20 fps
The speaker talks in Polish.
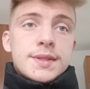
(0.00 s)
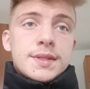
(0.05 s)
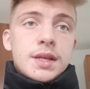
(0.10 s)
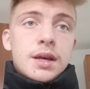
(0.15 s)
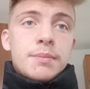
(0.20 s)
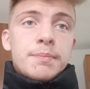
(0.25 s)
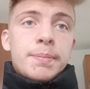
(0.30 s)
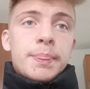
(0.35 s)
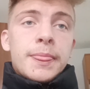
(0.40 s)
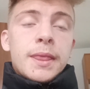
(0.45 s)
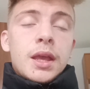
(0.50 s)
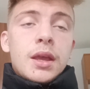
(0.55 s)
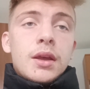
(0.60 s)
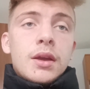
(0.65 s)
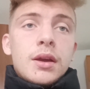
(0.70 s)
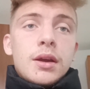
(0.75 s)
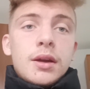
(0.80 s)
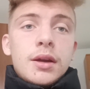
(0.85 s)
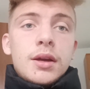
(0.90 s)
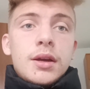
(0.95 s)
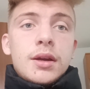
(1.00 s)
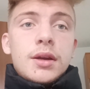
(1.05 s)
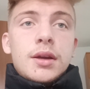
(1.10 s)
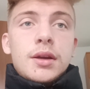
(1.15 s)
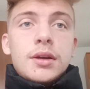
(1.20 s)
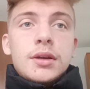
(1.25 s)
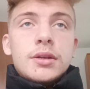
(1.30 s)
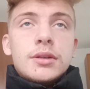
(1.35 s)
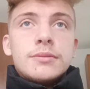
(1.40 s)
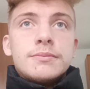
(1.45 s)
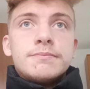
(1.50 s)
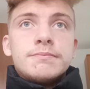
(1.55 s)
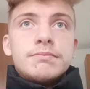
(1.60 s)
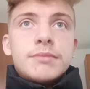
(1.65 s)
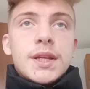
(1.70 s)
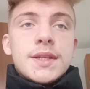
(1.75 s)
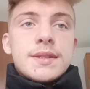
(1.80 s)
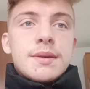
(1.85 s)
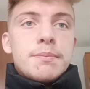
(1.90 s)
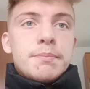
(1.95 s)
sam,
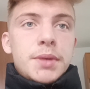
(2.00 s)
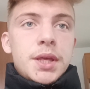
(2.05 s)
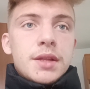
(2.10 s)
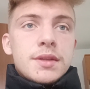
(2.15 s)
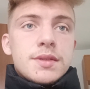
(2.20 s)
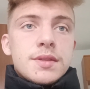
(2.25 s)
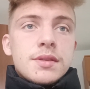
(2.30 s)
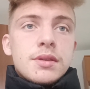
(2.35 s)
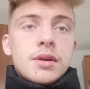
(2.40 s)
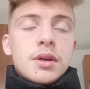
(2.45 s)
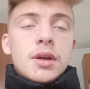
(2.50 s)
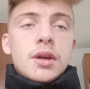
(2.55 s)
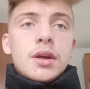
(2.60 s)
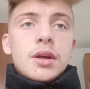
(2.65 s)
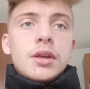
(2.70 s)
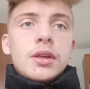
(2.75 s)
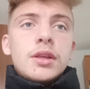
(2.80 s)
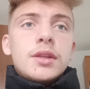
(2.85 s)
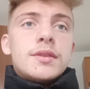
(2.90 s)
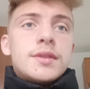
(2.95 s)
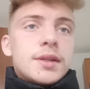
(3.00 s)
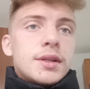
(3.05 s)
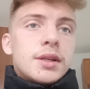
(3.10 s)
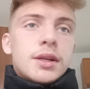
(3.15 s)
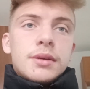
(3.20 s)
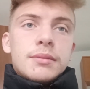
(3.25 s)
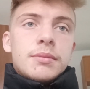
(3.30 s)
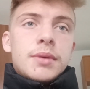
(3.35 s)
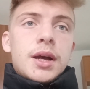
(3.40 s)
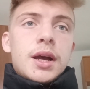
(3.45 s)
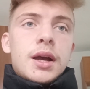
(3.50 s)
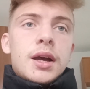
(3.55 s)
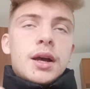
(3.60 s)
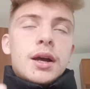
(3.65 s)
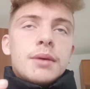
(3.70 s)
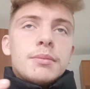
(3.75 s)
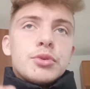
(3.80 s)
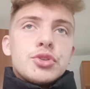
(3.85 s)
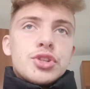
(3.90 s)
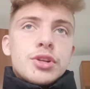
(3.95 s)
na sam piec i tyle.
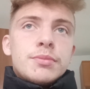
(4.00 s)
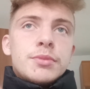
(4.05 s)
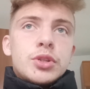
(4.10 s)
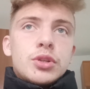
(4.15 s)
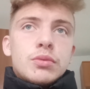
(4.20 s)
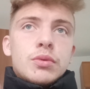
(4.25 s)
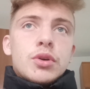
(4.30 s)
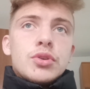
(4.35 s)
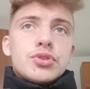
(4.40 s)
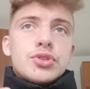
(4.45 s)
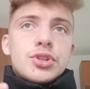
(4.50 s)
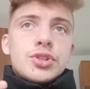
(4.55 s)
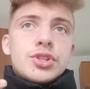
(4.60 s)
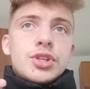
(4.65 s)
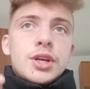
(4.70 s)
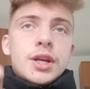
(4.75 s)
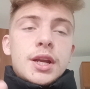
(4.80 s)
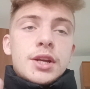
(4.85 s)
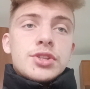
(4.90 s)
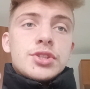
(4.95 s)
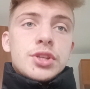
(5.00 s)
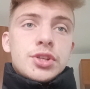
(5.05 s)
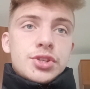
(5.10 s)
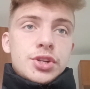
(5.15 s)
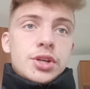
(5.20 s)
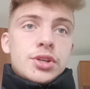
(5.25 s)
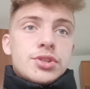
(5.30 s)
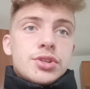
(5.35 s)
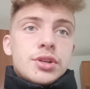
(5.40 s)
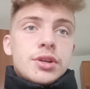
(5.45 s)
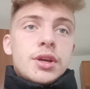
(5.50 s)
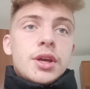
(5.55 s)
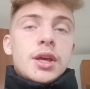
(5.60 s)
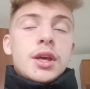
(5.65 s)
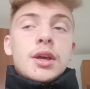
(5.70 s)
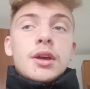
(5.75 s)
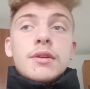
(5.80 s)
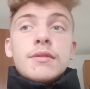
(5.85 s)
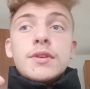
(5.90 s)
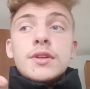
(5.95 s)
A możemy dołączyć resztę rzeczy.
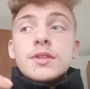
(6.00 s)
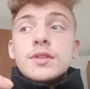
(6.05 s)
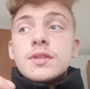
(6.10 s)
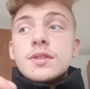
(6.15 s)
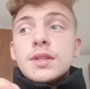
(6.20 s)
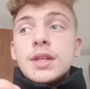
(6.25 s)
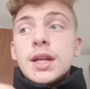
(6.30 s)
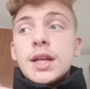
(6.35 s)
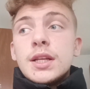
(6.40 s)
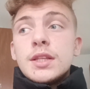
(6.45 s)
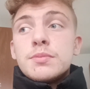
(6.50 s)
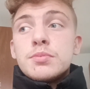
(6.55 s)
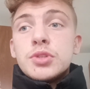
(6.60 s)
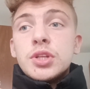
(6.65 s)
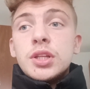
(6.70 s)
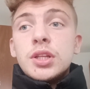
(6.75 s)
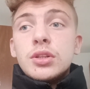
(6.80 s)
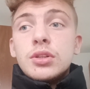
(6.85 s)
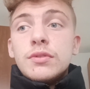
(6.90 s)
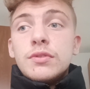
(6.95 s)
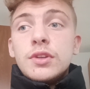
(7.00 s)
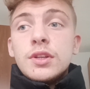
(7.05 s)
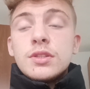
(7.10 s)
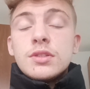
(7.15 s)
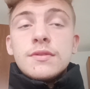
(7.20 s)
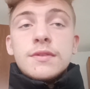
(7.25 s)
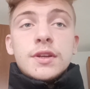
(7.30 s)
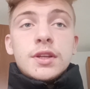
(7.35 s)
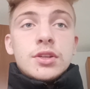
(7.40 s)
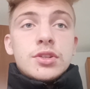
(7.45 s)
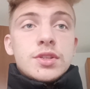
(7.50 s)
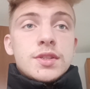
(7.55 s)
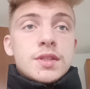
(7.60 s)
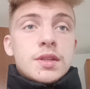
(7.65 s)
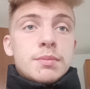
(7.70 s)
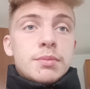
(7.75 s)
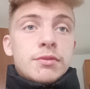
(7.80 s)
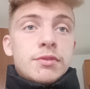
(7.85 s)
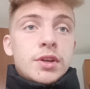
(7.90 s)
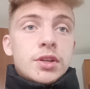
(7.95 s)
Więc teraz przejdę do finansowania
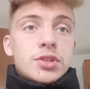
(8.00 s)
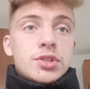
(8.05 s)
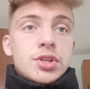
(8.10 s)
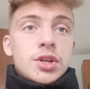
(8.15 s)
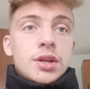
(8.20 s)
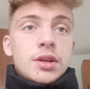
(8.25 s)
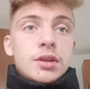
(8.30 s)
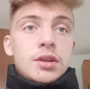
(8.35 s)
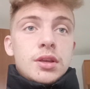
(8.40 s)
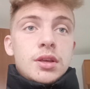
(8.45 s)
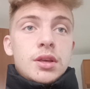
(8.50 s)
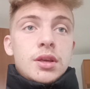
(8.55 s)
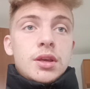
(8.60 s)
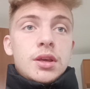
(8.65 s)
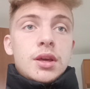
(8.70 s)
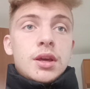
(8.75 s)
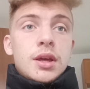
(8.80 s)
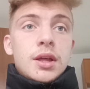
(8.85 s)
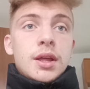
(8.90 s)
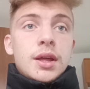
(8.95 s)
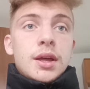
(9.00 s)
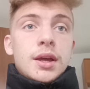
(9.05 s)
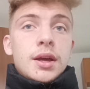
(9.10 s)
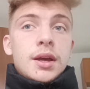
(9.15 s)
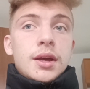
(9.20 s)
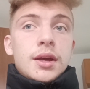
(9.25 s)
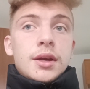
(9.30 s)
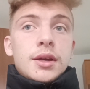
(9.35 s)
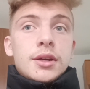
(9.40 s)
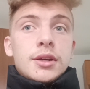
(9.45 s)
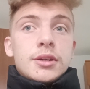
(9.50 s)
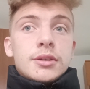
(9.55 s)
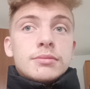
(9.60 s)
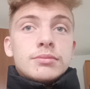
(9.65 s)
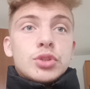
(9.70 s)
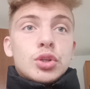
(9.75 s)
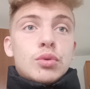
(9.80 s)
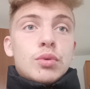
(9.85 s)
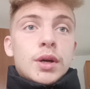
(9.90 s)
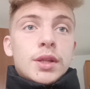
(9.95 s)
czyste powietrze i
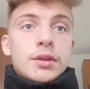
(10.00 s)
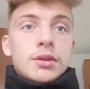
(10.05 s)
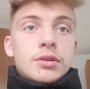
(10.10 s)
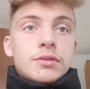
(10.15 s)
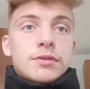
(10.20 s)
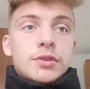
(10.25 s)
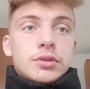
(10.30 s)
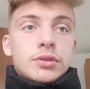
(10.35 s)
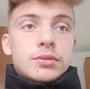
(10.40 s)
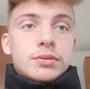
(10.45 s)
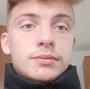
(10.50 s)
dokładnych kwot.